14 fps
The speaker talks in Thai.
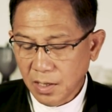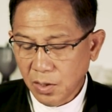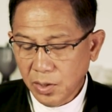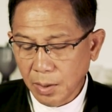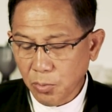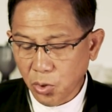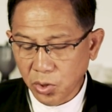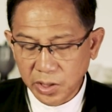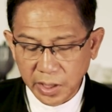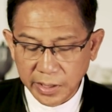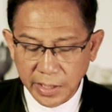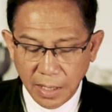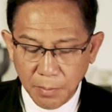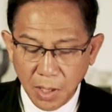เขานำคนติ
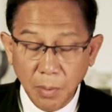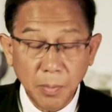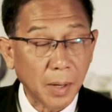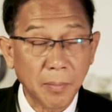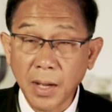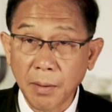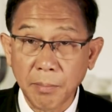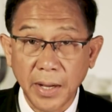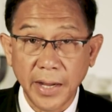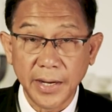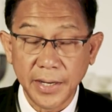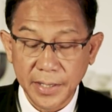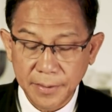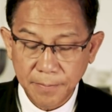ดตามเขาไปมากมา
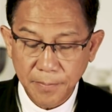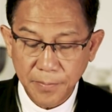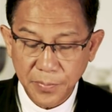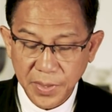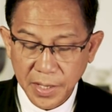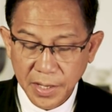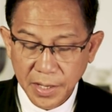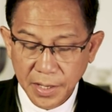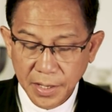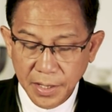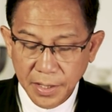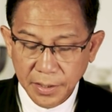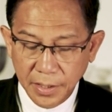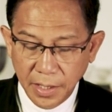ย
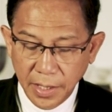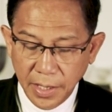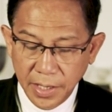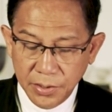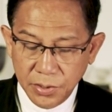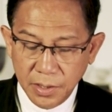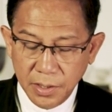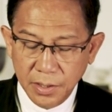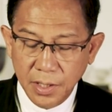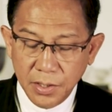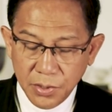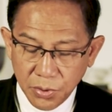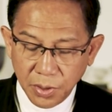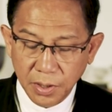แต่ใน
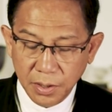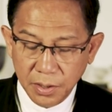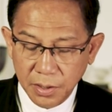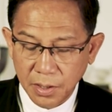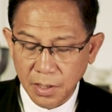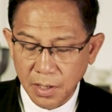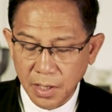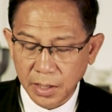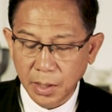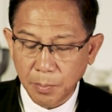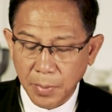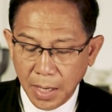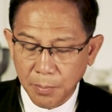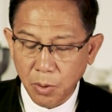ที่สุดรัฐ
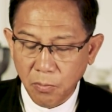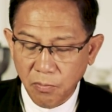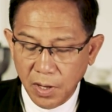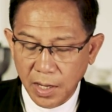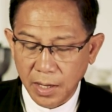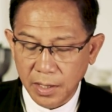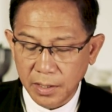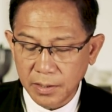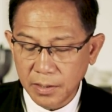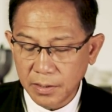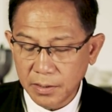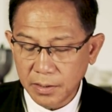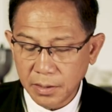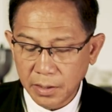บาลพบว่า
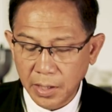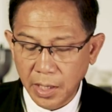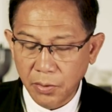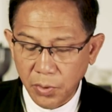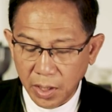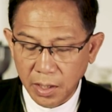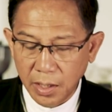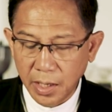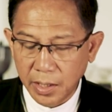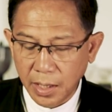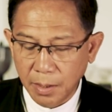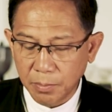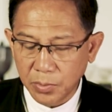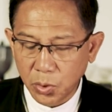เดวิดได้
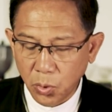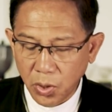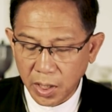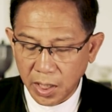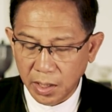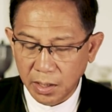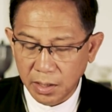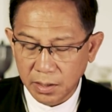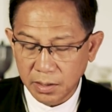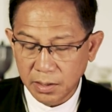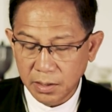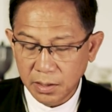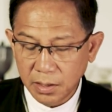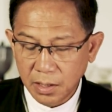ทำธุรกิจ
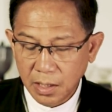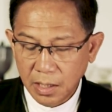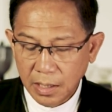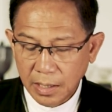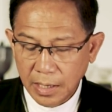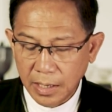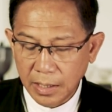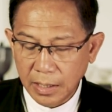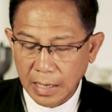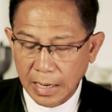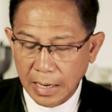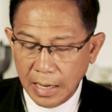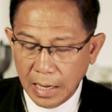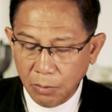การ
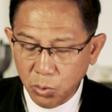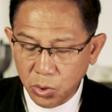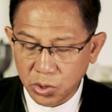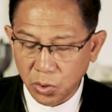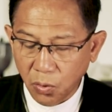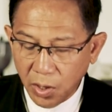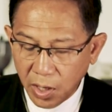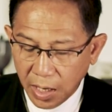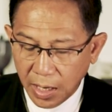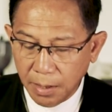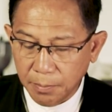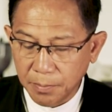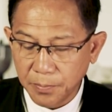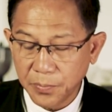ค้าอาวุธสงค
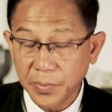ราม